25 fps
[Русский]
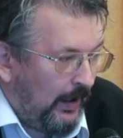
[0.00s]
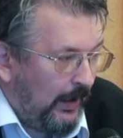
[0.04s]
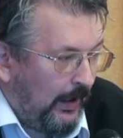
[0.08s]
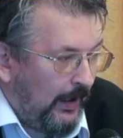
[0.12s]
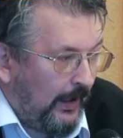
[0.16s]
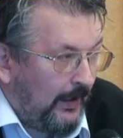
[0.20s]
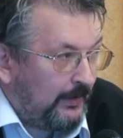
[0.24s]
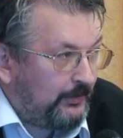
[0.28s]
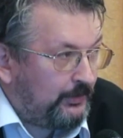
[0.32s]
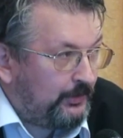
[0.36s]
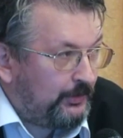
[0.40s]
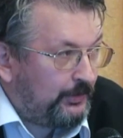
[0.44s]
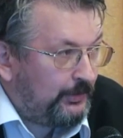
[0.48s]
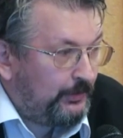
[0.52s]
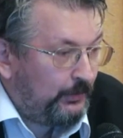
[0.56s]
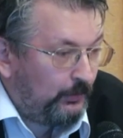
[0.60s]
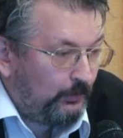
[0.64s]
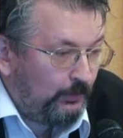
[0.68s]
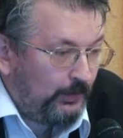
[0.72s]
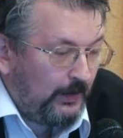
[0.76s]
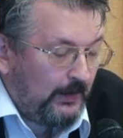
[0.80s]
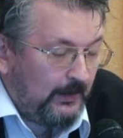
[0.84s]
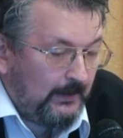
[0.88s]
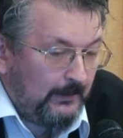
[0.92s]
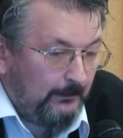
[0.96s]

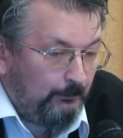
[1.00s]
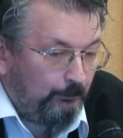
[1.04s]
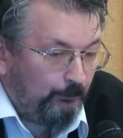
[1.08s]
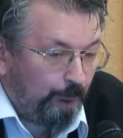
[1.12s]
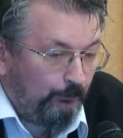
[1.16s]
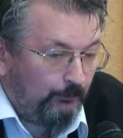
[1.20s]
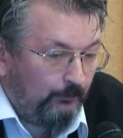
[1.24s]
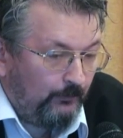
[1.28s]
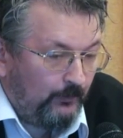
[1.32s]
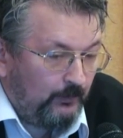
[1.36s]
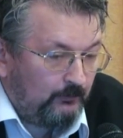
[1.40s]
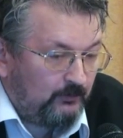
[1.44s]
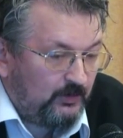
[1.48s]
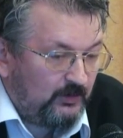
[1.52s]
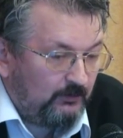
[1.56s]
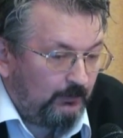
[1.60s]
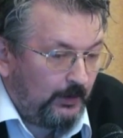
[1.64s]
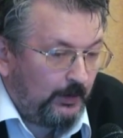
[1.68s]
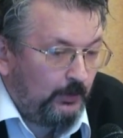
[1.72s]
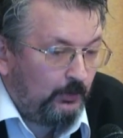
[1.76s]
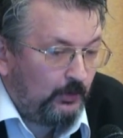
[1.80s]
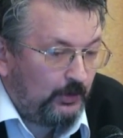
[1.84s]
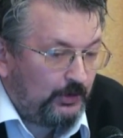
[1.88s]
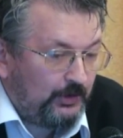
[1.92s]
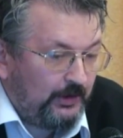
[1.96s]
Отсюда, в
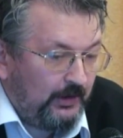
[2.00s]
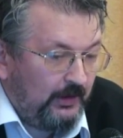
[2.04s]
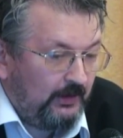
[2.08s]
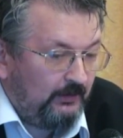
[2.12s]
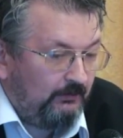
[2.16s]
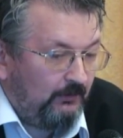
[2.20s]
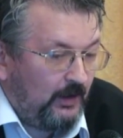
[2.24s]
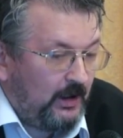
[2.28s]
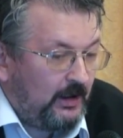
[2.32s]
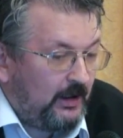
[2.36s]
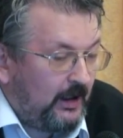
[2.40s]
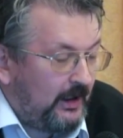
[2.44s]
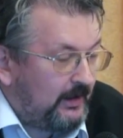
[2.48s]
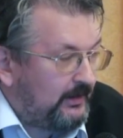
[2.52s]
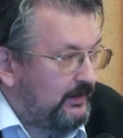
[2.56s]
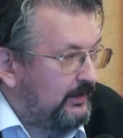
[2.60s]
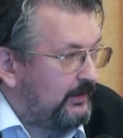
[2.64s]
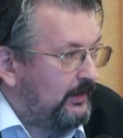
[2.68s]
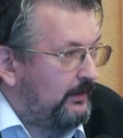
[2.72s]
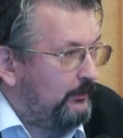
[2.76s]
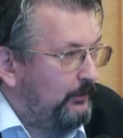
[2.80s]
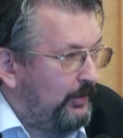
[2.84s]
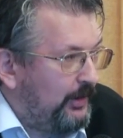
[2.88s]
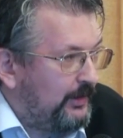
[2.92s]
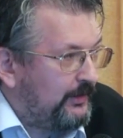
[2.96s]
свою очередь, в
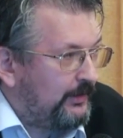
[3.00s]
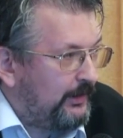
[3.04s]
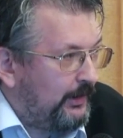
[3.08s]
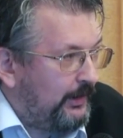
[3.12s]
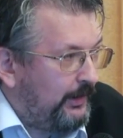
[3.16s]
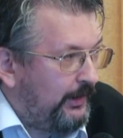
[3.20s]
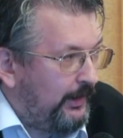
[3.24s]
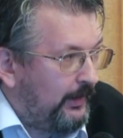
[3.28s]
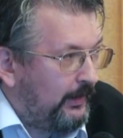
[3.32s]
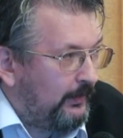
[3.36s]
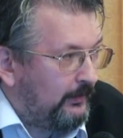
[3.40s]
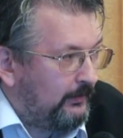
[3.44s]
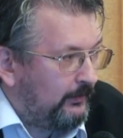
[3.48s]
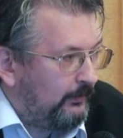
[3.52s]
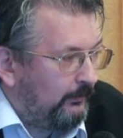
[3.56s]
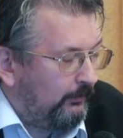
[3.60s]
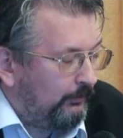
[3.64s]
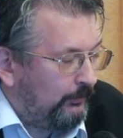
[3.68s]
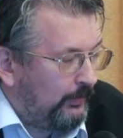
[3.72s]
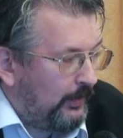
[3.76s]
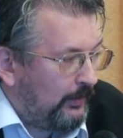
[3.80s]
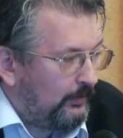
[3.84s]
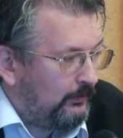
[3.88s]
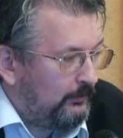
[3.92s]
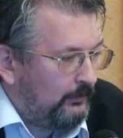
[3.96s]
акадском языке
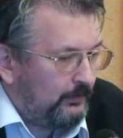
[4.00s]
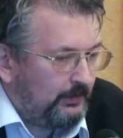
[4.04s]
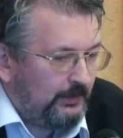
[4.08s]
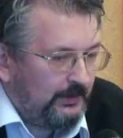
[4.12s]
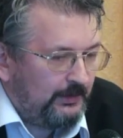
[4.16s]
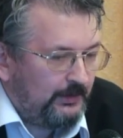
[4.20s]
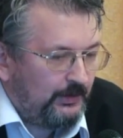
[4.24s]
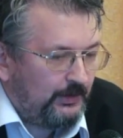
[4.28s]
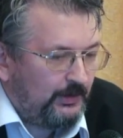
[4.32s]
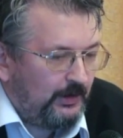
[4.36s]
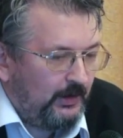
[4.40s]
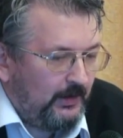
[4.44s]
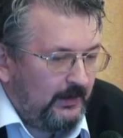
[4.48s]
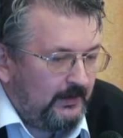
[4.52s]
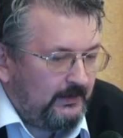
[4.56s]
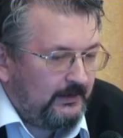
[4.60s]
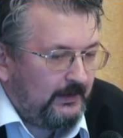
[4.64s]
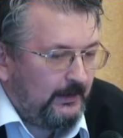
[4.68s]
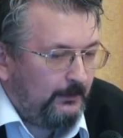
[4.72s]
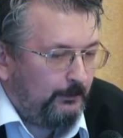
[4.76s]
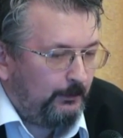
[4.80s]
второго тысячелетия